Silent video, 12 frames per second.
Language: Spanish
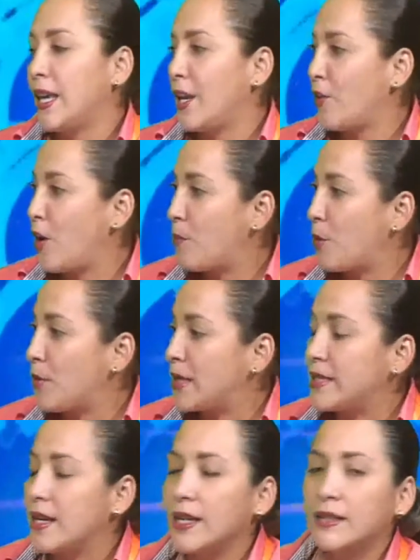quiero
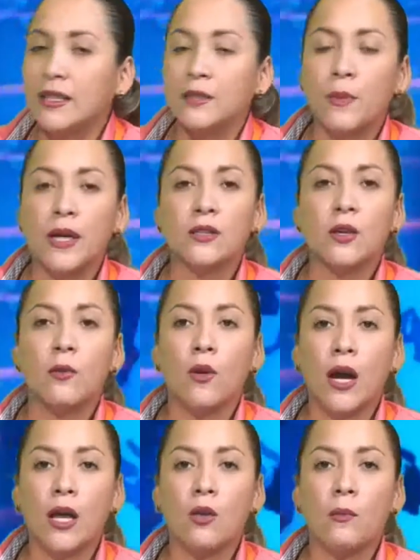aprovechar este espacio,
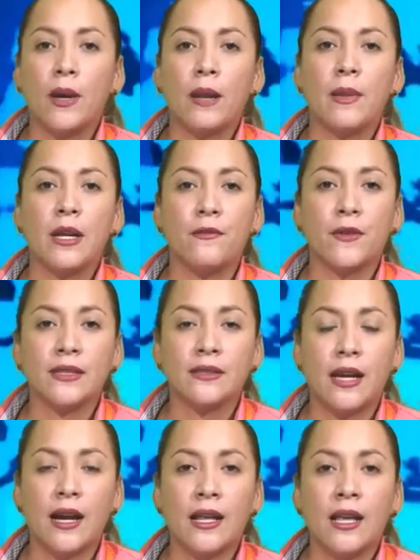abogado, para
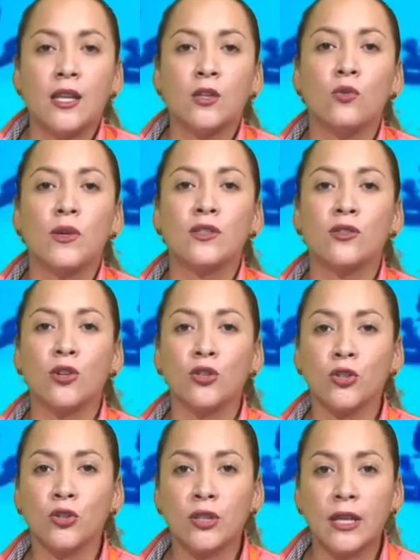manifestar nuestro
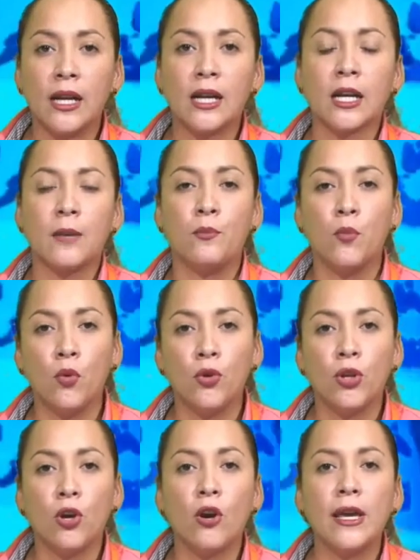total
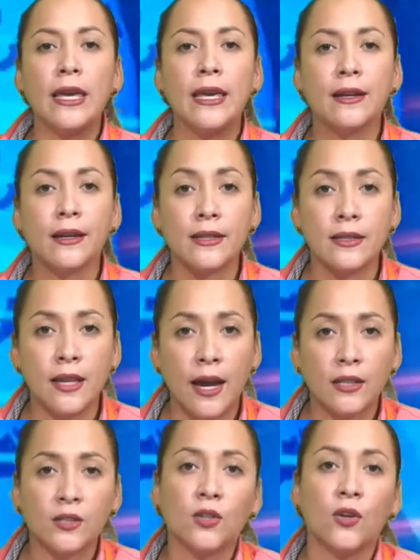repudio y
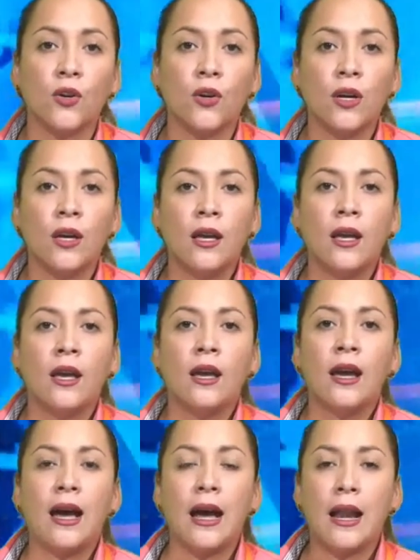rechazo
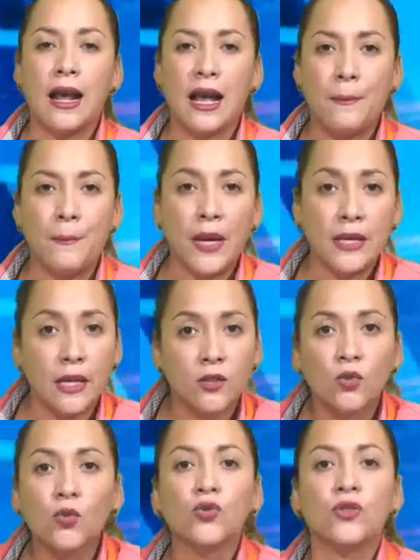a la campaña
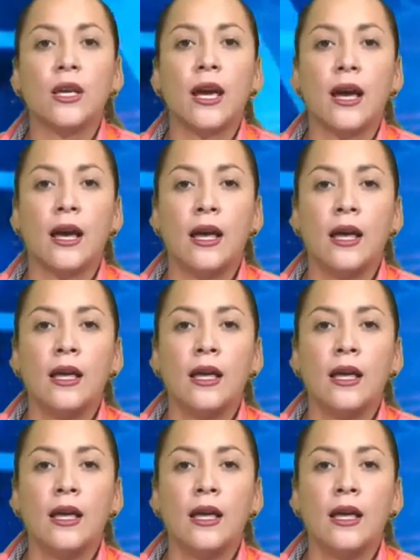sucia